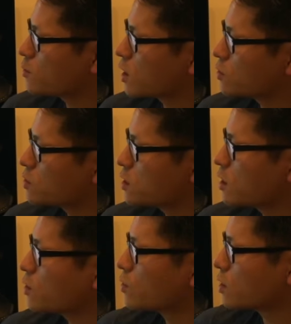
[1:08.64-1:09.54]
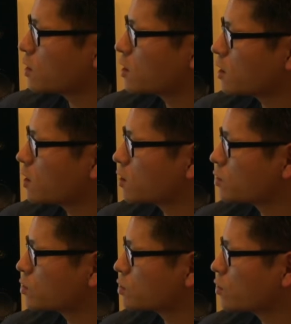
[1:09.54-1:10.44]
ね、同時並行で、
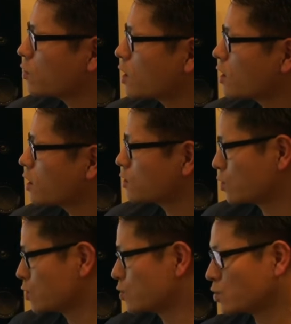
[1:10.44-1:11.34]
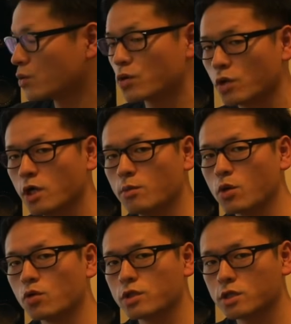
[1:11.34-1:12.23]
情報学館というとこ
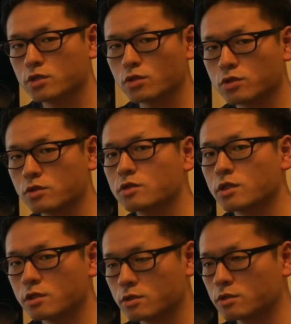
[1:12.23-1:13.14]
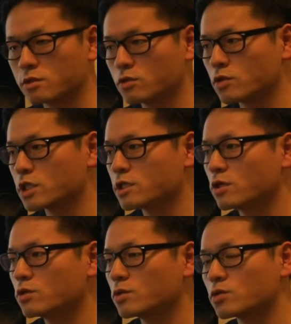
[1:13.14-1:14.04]
ろ、コンテンツを作っていくのを支え
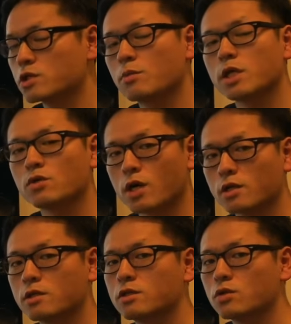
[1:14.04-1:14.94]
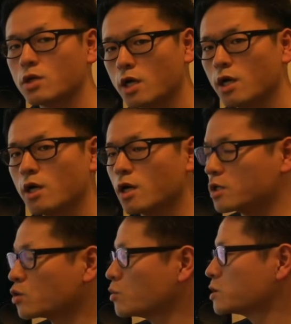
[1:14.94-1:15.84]
るにはどうすればいいのかっていうような、
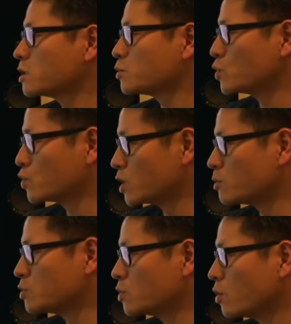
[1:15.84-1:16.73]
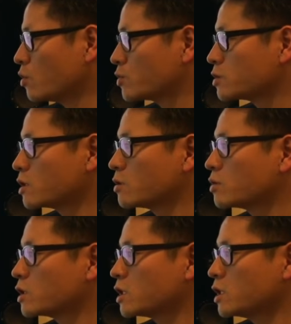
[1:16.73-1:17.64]
特別なプログラムを複線
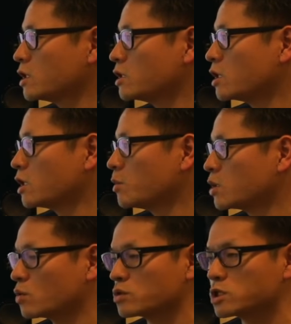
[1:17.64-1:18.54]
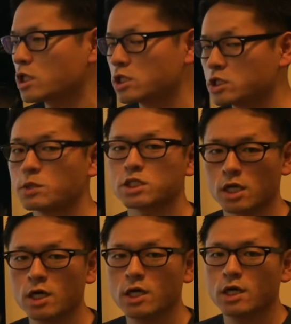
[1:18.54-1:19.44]
項的に、勉強したりしました。